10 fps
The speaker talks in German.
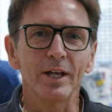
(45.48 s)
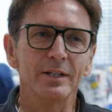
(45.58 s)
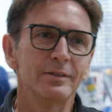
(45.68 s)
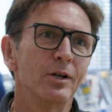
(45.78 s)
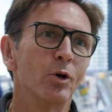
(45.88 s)

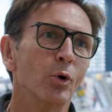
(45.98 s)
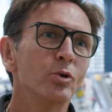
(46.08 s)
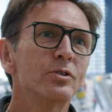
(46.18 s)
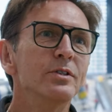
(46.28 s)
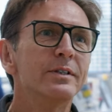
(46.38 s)
eines der
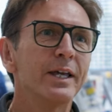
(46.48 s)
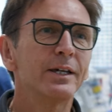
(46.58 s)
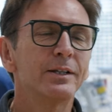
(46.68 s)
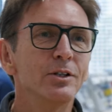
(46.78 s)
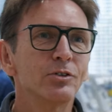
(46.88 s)
größten
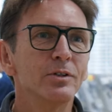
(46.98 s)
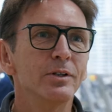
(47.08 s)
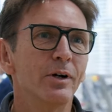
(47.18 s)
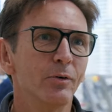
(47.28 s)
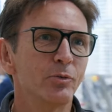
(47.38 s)

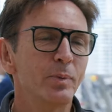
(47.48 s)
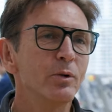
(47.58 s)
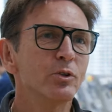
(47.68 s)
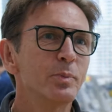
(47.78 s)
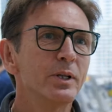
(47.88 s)
technischen
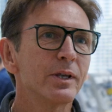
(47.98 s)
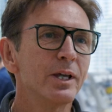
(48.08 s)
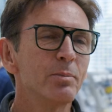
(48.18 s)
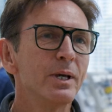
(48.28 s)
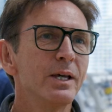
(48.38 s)

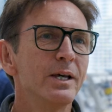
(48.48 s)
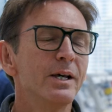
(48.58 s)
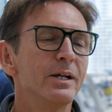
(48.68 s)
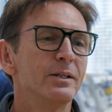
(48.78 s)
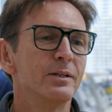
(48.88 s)
Ausbildungsbetriebe.
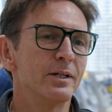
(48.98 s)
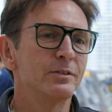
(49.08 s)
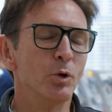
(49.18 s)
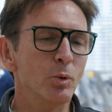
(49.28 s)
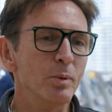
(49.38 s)
Das
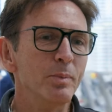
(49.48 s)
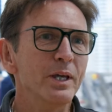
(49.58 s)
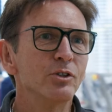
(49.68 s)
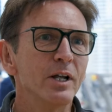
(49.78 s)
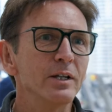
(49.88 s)
heißt, die
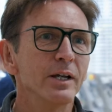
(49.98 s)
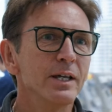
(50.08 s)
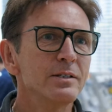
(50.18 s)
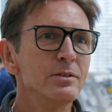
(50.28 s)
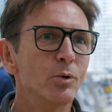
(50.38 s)
ÖBB ist ein
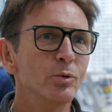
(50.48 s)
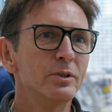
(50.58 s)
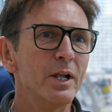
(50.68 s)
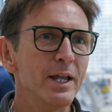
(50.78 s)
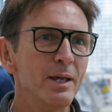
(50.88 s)

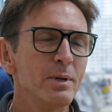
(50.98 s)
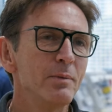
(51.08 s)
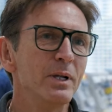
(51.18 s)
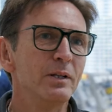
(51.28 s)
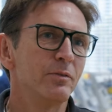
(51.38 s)

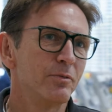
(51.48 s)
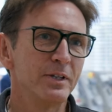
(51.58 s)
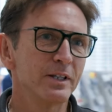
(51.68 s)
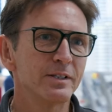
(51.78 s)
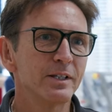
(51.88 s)
Riesenunternehmen mit
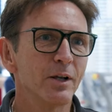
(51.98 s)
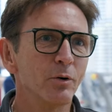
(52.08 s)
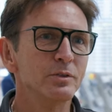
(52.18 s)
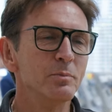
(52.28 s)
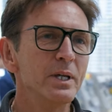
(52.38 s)

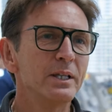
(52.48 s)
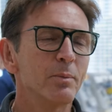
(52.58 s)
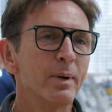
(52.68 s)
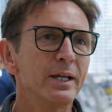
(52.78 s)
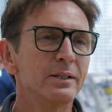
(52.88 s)
40.000
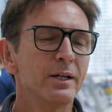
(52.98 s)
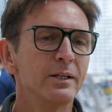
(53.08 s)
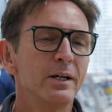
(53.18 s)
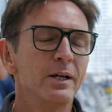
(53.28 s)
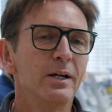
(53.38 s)

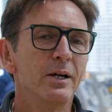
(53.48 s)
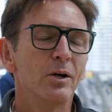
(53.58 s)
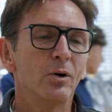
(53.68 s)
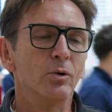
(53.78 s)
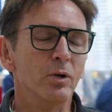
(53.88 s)
Mitarbeitern
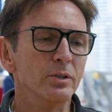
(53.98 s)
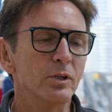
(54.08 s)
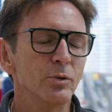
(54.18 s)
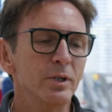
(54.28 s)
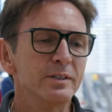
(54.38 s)
und hat
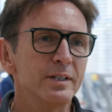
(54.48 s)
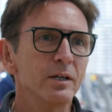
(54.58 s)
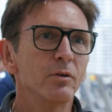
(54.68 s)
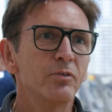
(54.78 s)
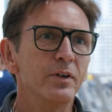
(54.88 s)
natürlich
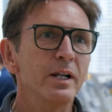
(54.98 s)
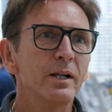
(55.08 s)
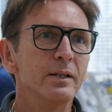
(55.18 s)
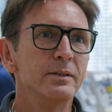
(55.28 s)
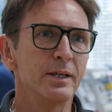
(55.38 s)
sehr
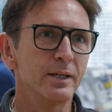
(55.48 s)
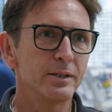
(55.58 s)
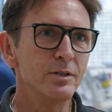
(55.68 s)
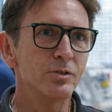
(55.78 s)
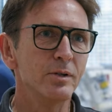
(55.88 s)
viel an
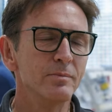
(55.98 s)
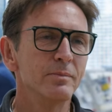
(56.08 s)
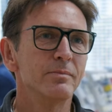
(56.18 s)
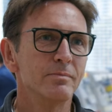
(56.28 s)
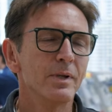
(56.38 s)

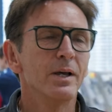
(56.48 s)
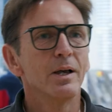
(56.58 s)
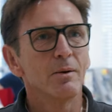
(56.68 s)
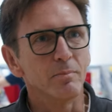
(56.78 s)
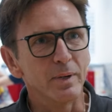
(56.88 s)
technischen
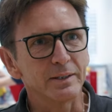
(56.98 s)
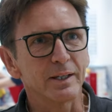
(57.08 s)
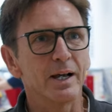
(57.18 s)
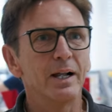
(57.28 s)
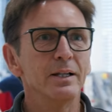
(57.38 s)

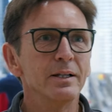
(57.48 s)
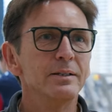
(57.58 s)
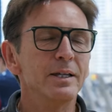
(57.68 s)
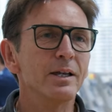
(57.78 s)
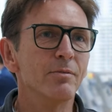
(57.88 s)

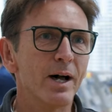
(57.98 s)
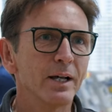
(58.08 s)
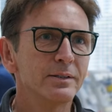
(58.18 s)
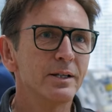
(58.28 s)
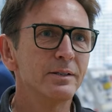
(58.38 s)
Materialien, die
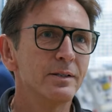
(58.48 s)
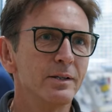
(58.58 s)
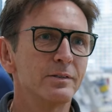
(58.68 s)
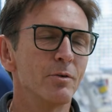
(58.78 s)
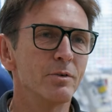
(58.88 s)
gewartet,
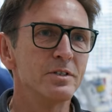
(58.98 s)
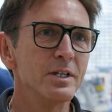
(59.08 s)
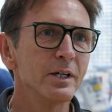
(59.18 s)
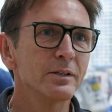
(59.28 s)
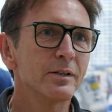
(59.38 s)
die
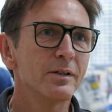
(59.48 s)
servisiert